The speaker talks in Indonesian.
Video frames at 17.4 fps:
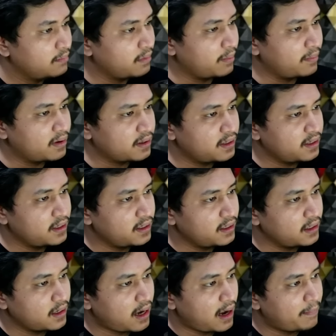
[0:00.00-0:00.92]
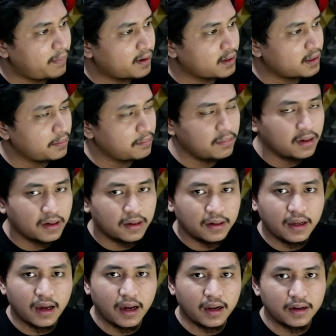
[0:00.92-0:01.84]
Memang di lapak gaming
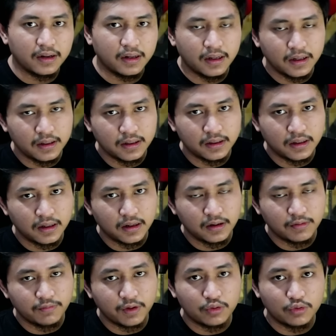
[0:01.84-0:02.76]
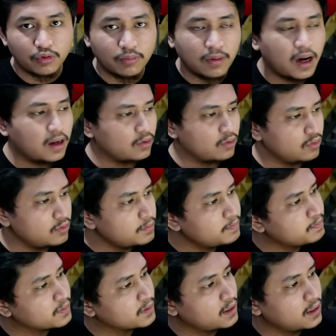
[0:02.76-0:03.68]
ini ada uh, fitur baru
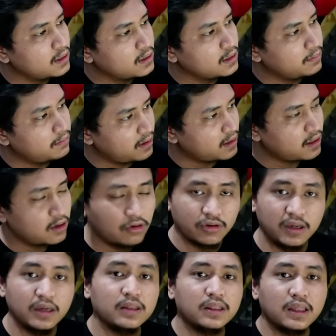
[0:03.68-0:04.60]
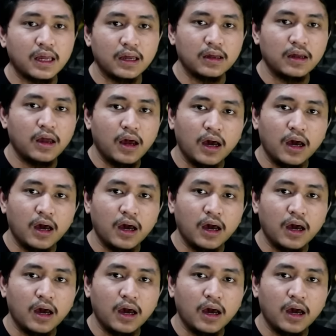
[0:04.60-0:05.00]
Dimana kalau kita